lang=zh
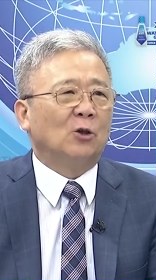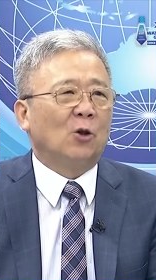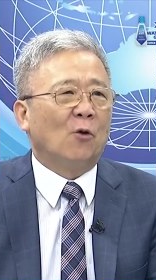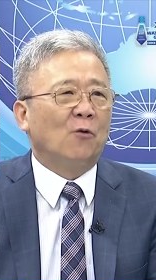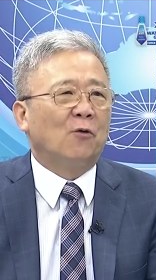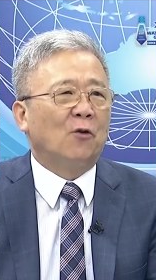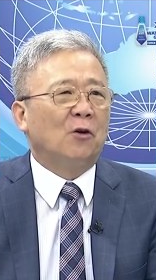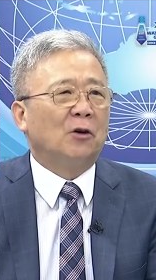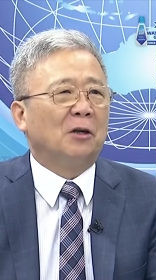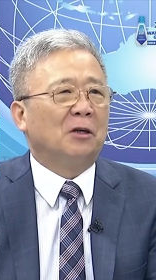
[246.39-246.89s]

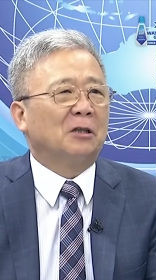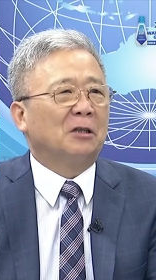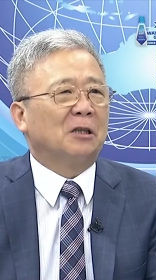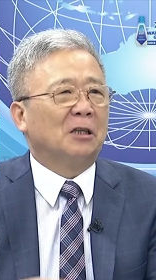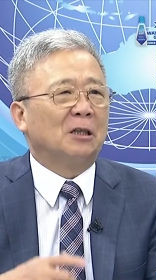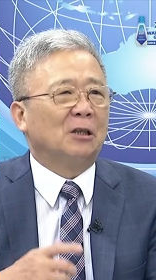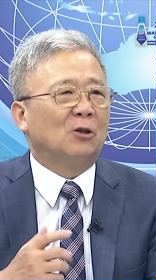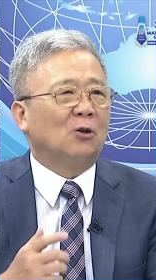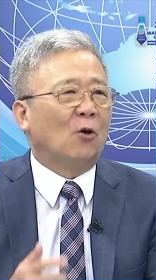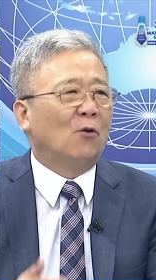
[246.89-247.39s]
东风二
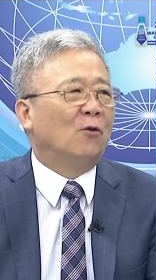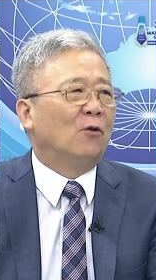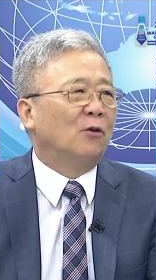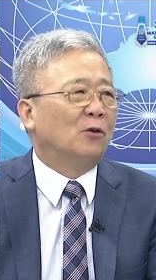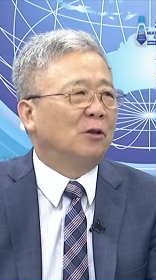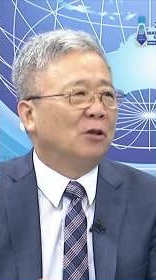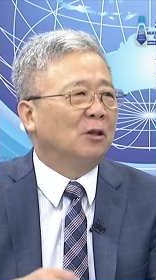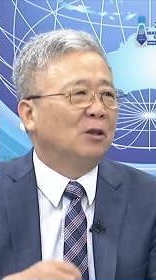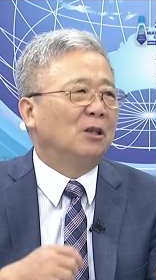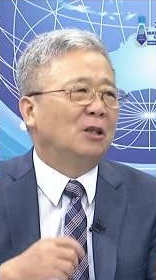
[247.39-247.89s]
十一、东
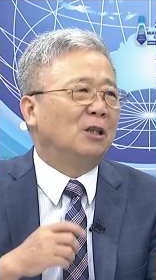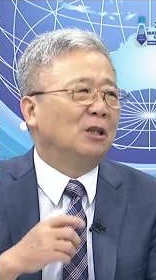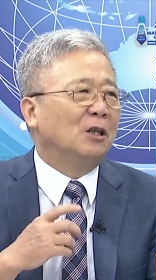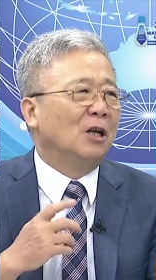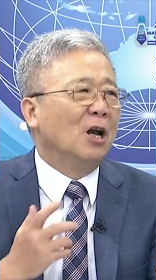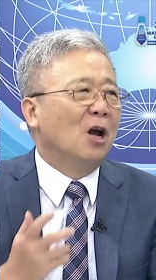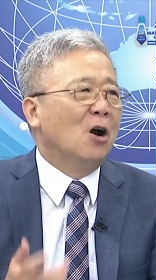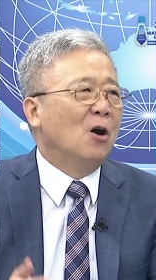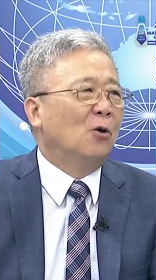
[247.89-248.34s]
风十七，